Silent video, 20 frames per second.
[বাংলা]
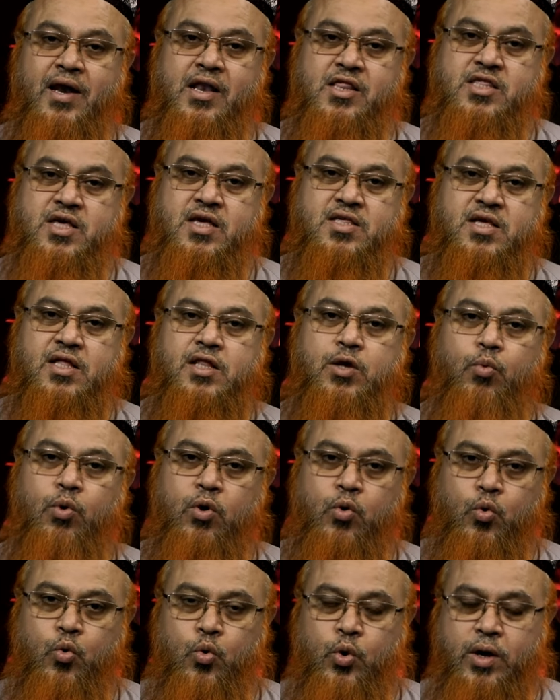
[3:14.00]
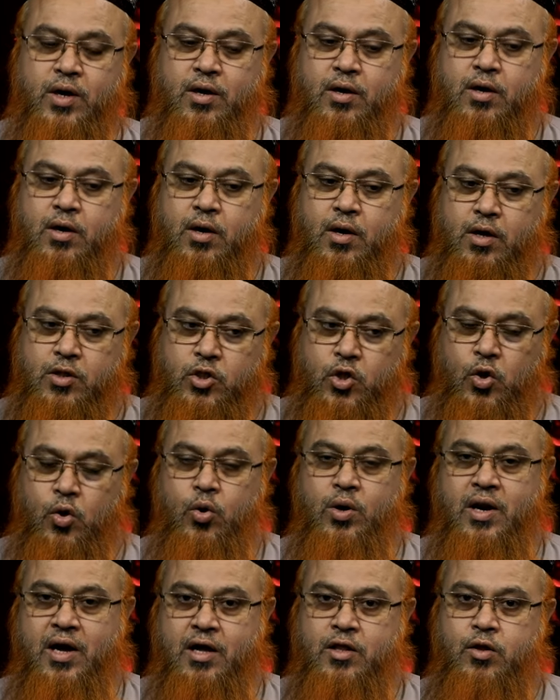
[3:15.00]
আল জাসাদি ওর রুহি যখন
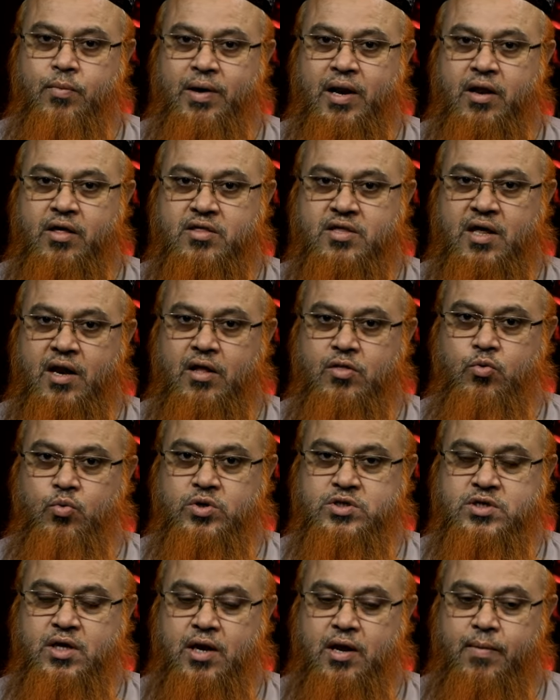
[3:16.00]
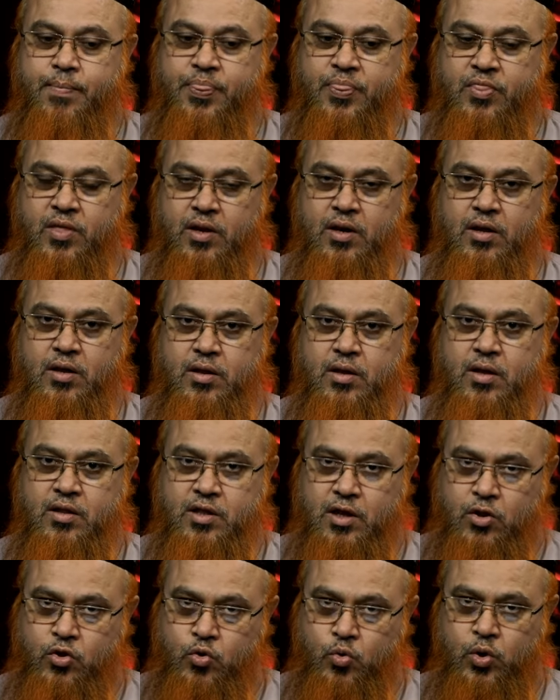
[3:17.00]
আদম আলি সালাতাম তিনি
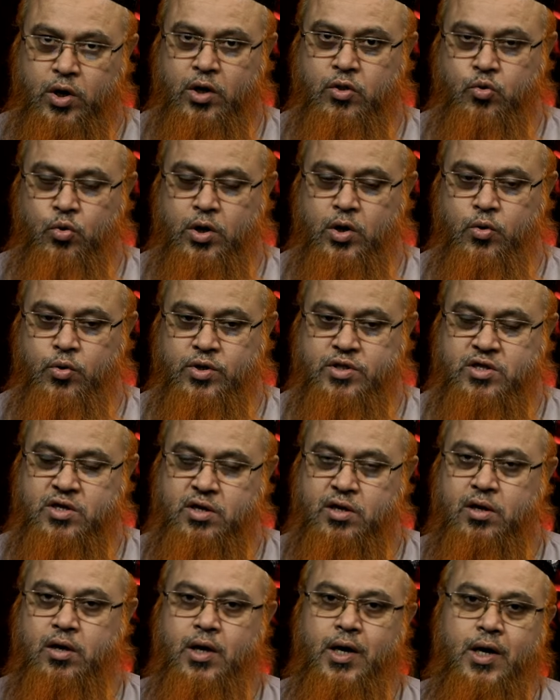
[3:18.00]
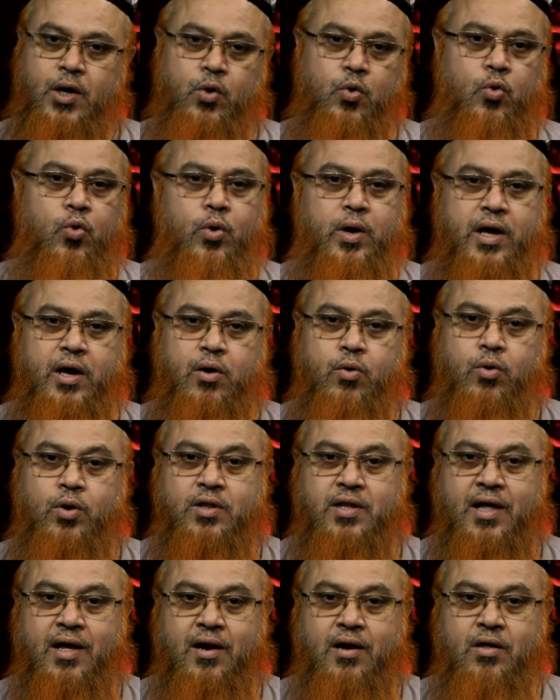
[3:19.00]
তার শরীর তৈরি হয়েছে রুহ এখনও
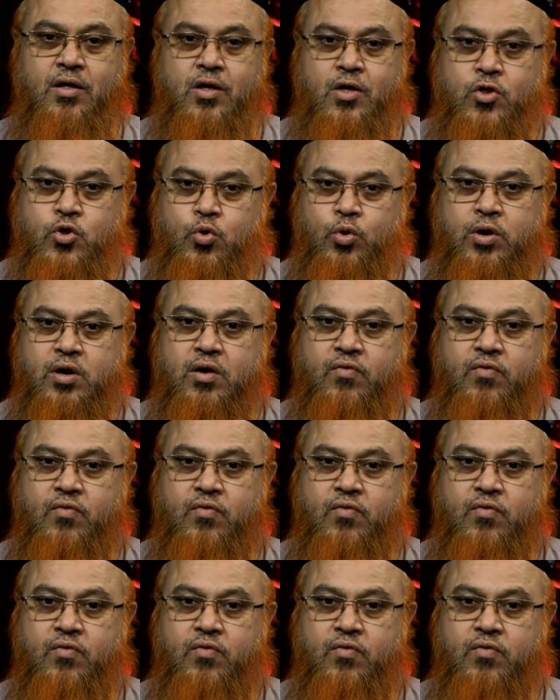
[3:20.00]
তার শরীরে